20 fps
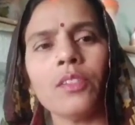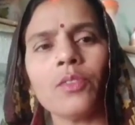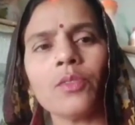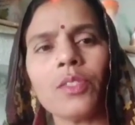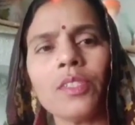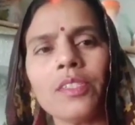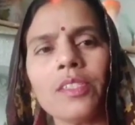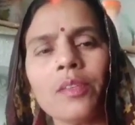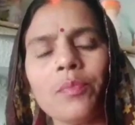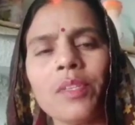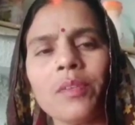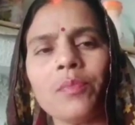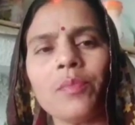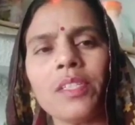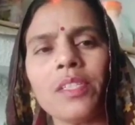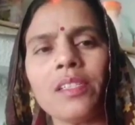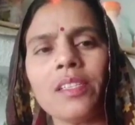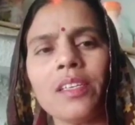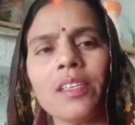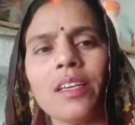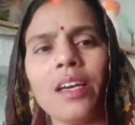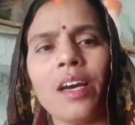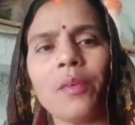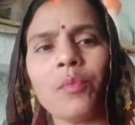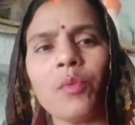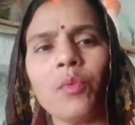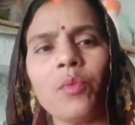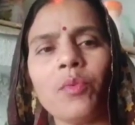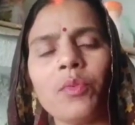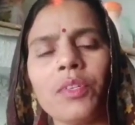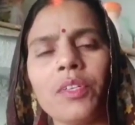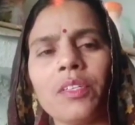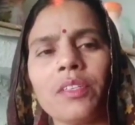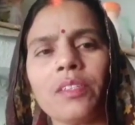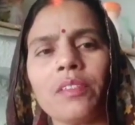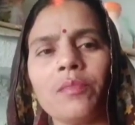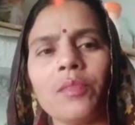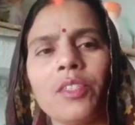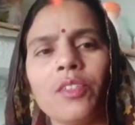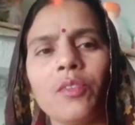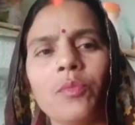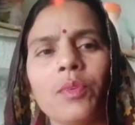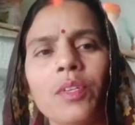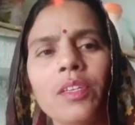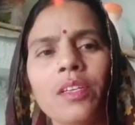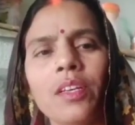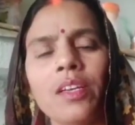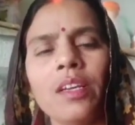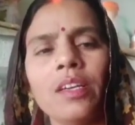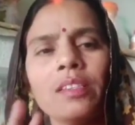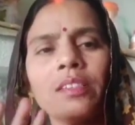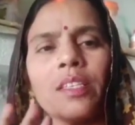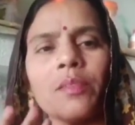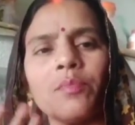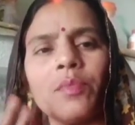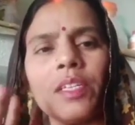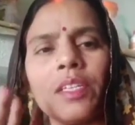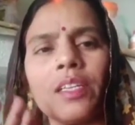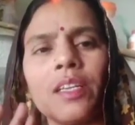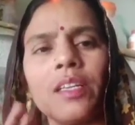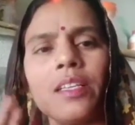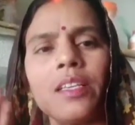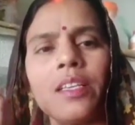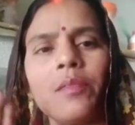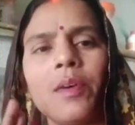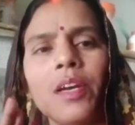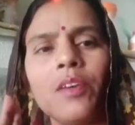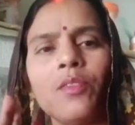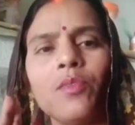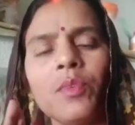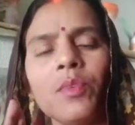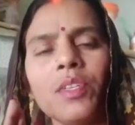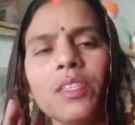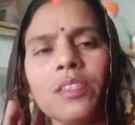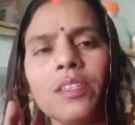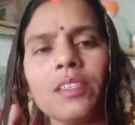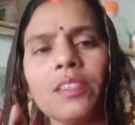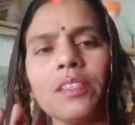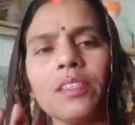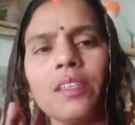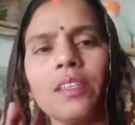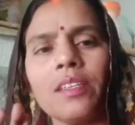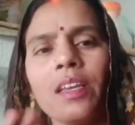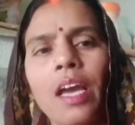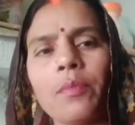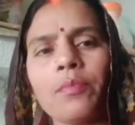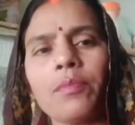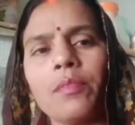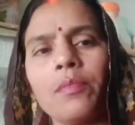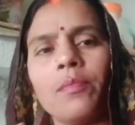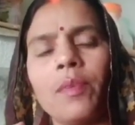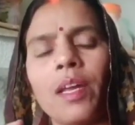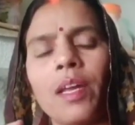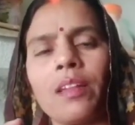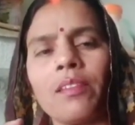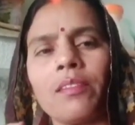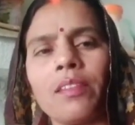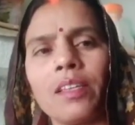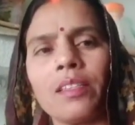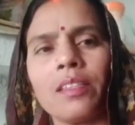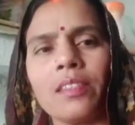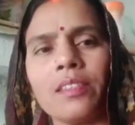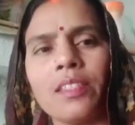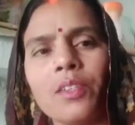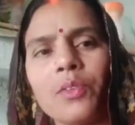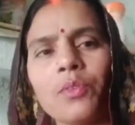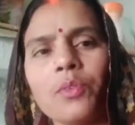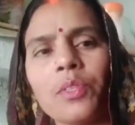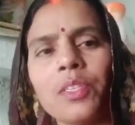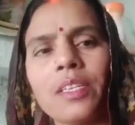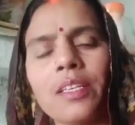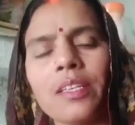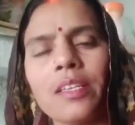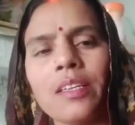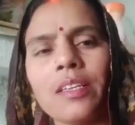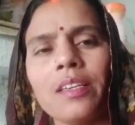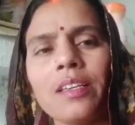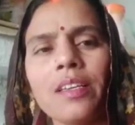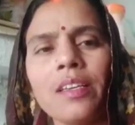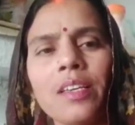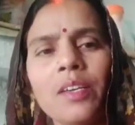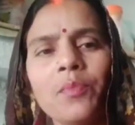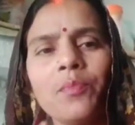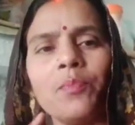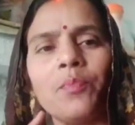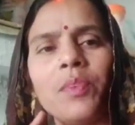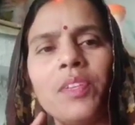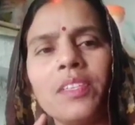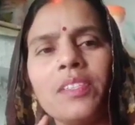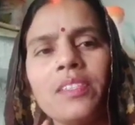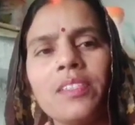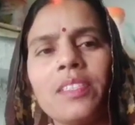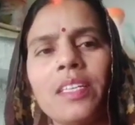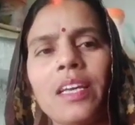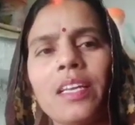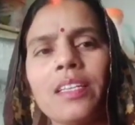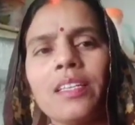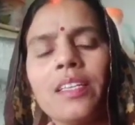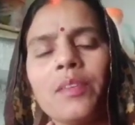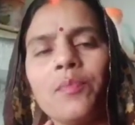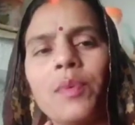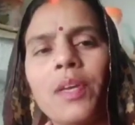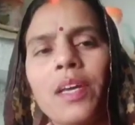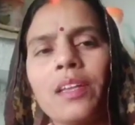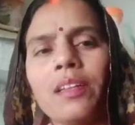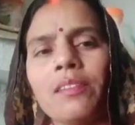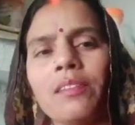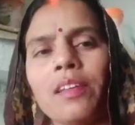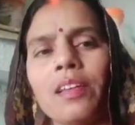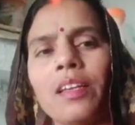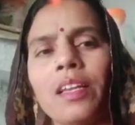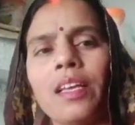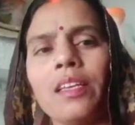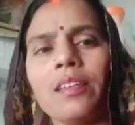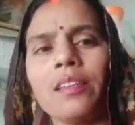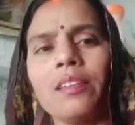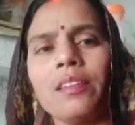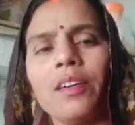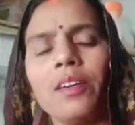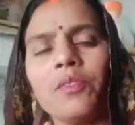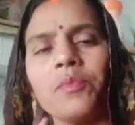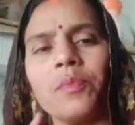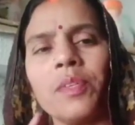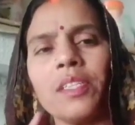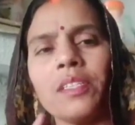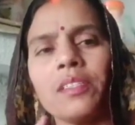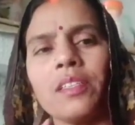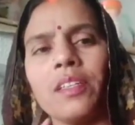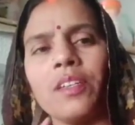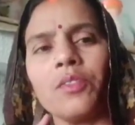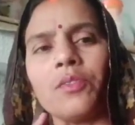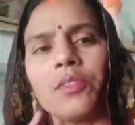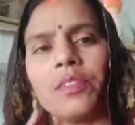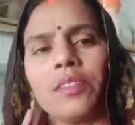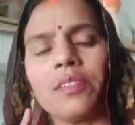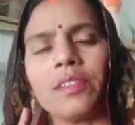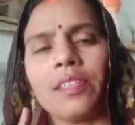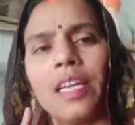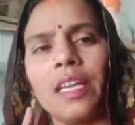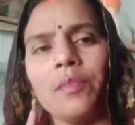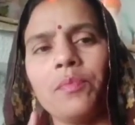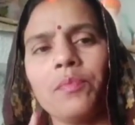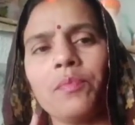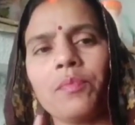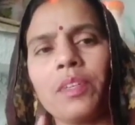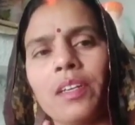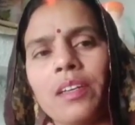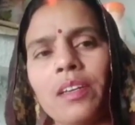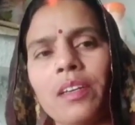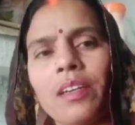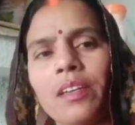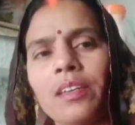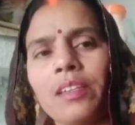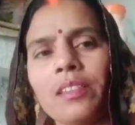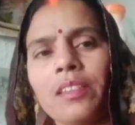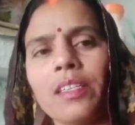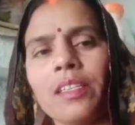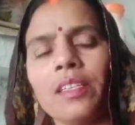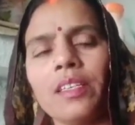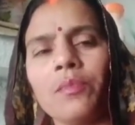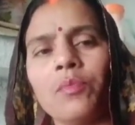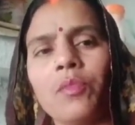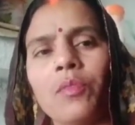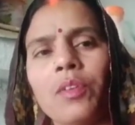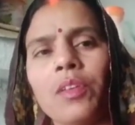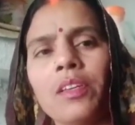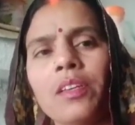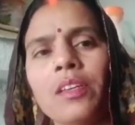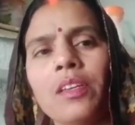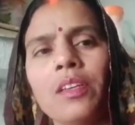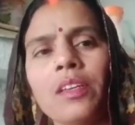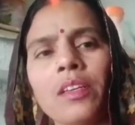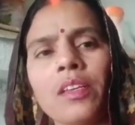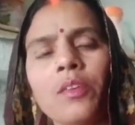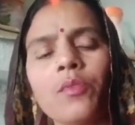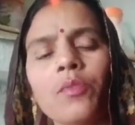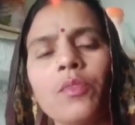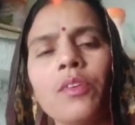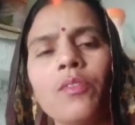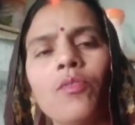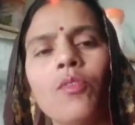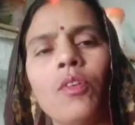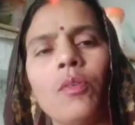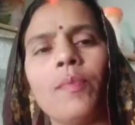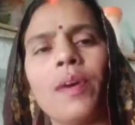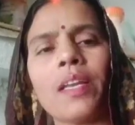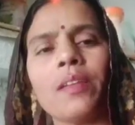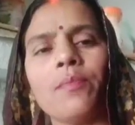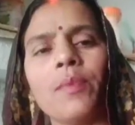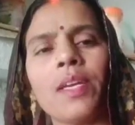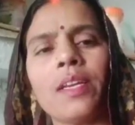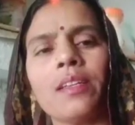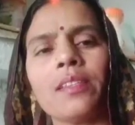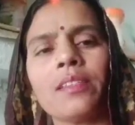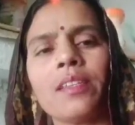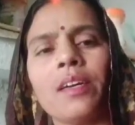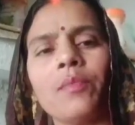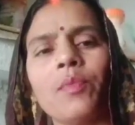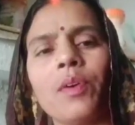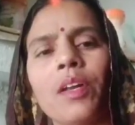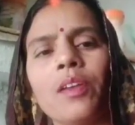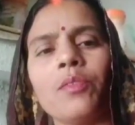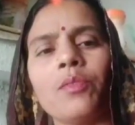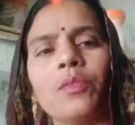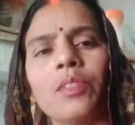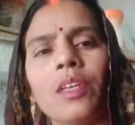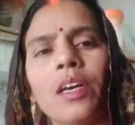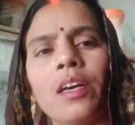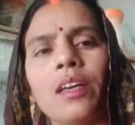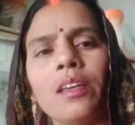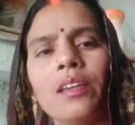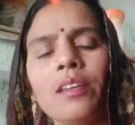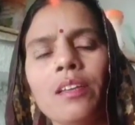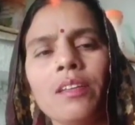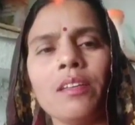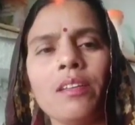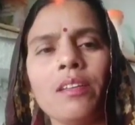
तो चलिए फिर मिलते हैं आप लोगों से नेक्स्ट वीडियो में तब तक के लिए बाय उम्मीद करते हैं कि आप सब हमारा साथ जरूर देंगे प्लीज़ यार एक प्यारा सा लाइक और मेरे चैनल को सब्सक्राइब करना कतई ना भूलें क्योंकि वो हमारी मेहनत का फल होता है